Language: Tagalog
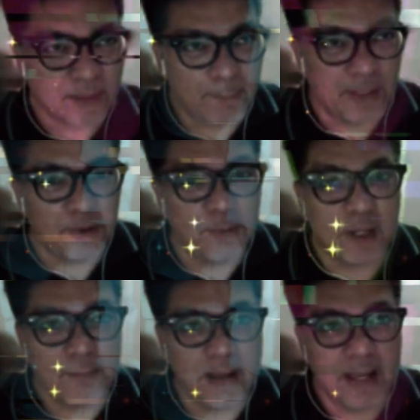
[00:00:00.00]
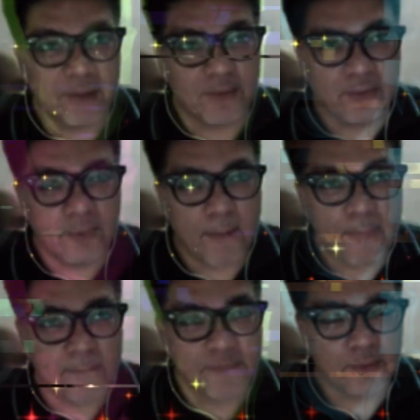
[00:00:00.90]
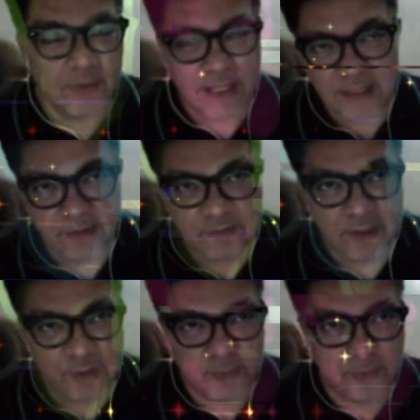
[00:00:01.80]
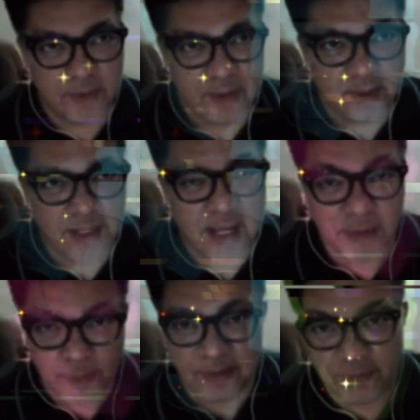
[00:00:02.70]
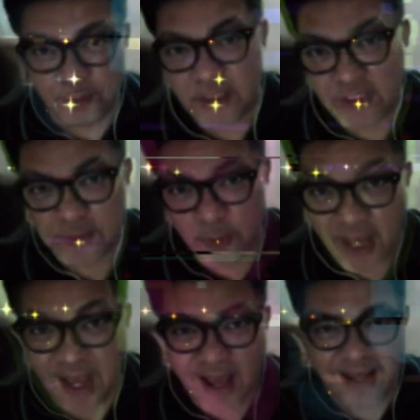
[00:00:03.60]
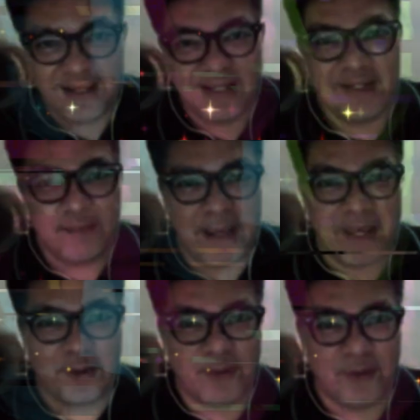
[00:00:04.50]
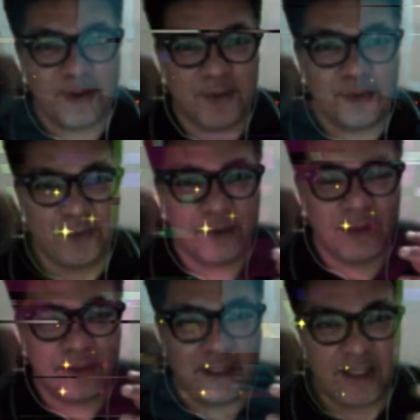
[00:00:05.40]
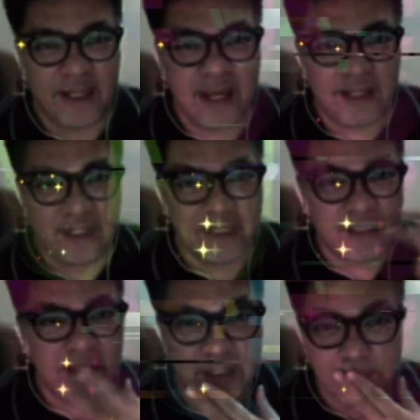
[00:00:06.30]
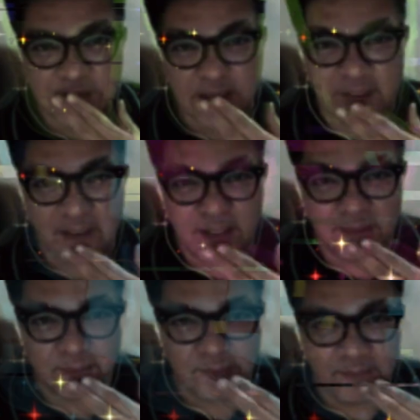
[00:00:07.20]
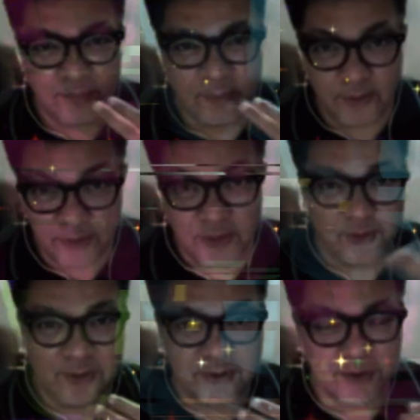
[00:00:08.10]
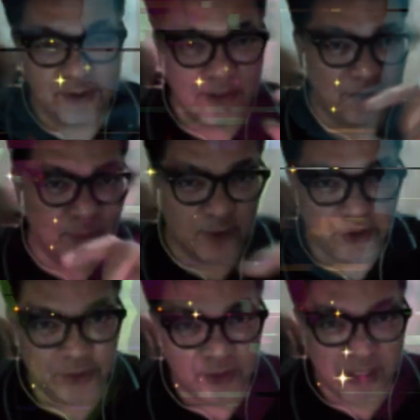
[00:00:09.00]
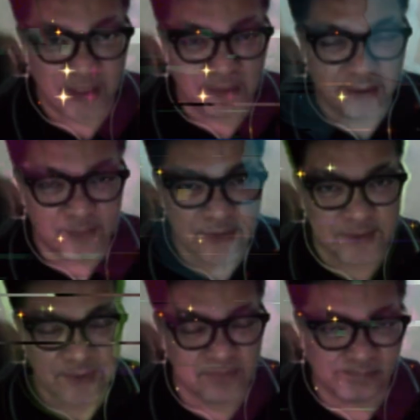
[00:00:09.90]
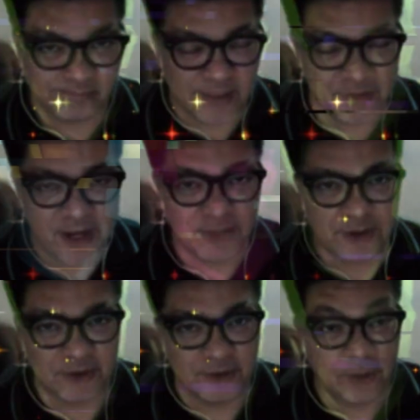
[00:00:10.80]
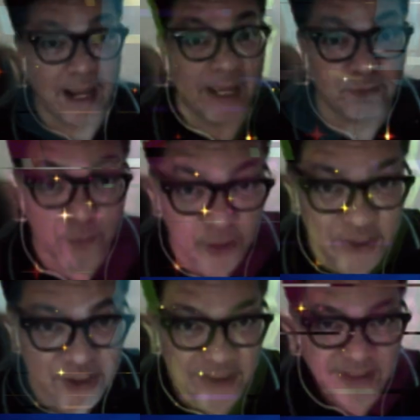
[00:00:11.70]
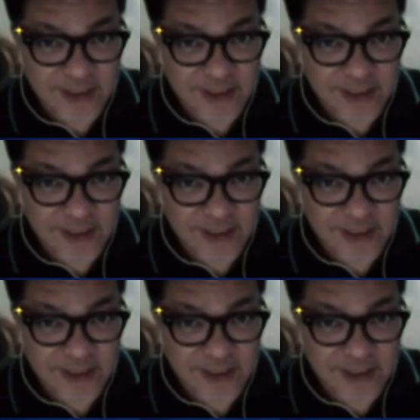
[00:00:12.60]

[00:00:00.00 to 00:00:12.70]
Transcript: Pero yung mga bago or relatively new, actual footage mo na pero yung nangyayari, linilip sync lang yung audio. So you have an audio track that was manufactured. Or kahit voice.